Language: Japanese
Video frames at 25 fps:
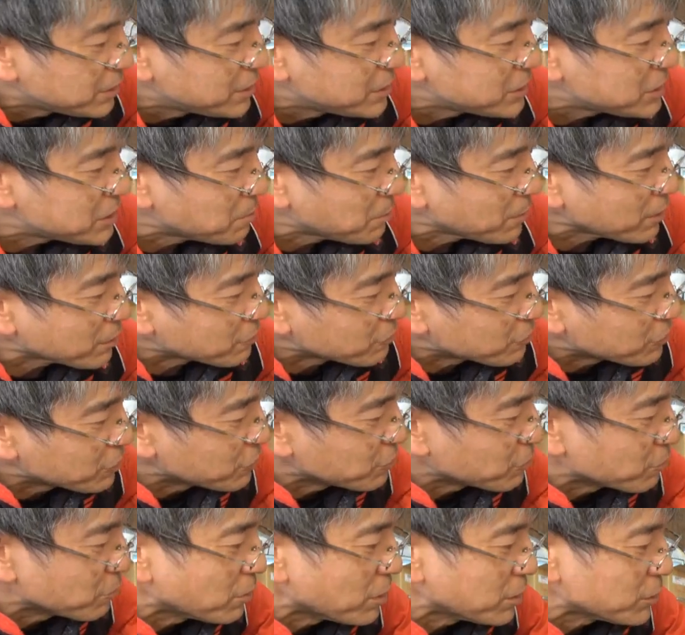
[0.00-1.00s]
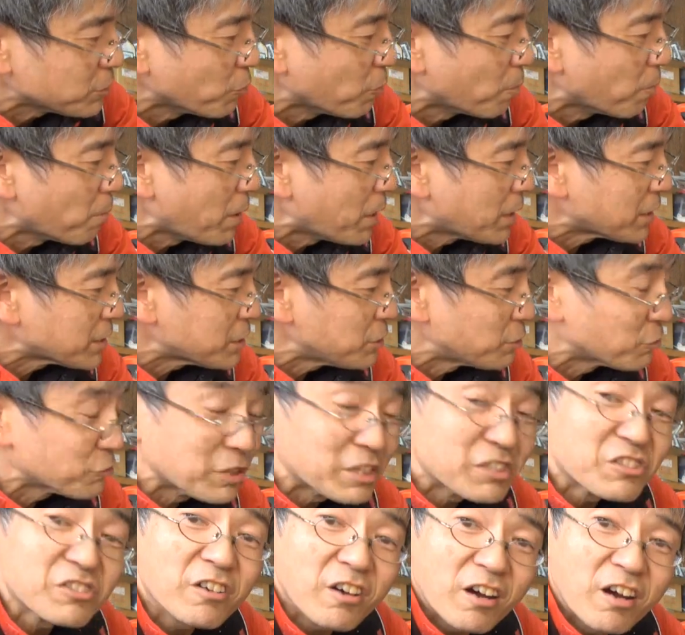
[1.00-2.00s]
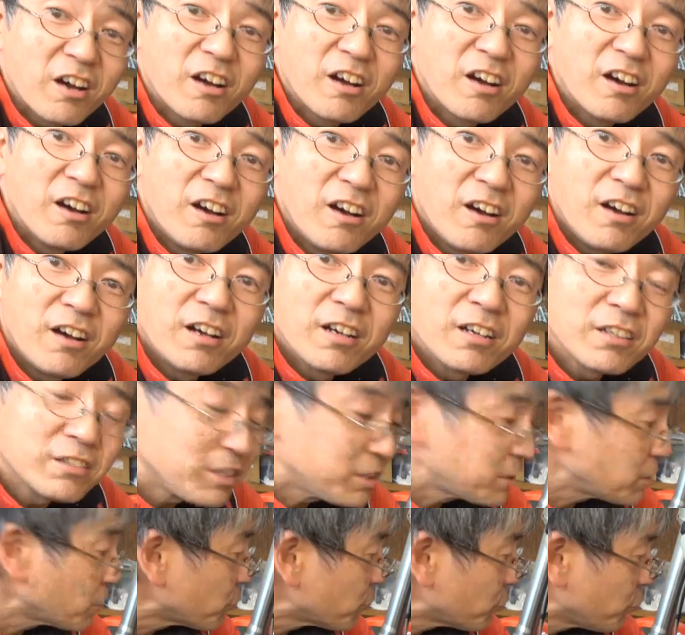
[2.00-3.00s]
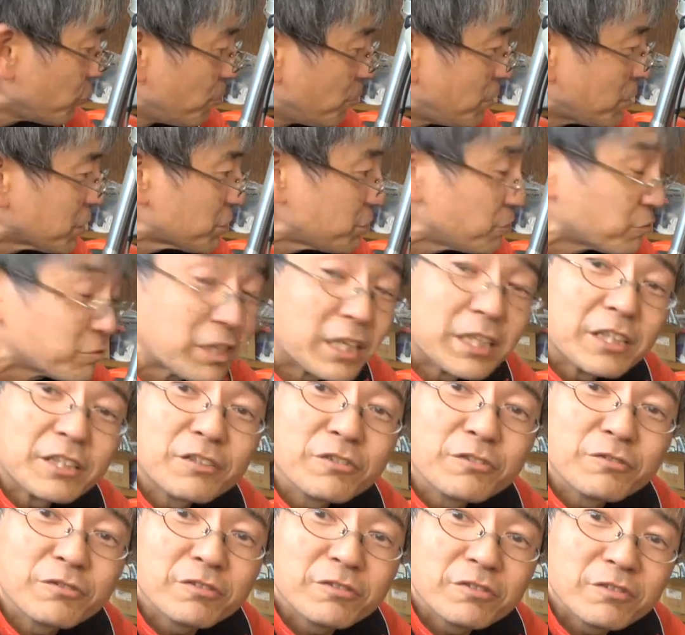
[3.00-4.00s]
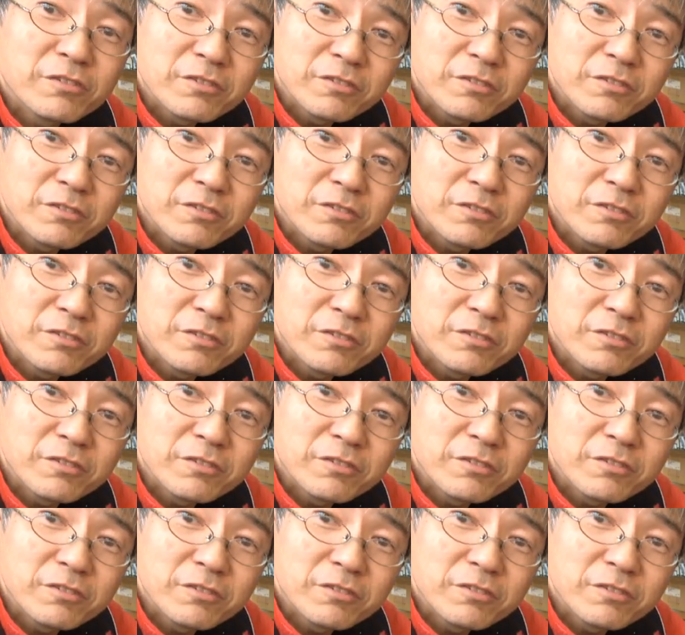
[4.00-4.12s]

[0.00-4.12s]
しばらくっていうのは4万キロぐらいですか大体これ4万キロぐらいっていう、うん、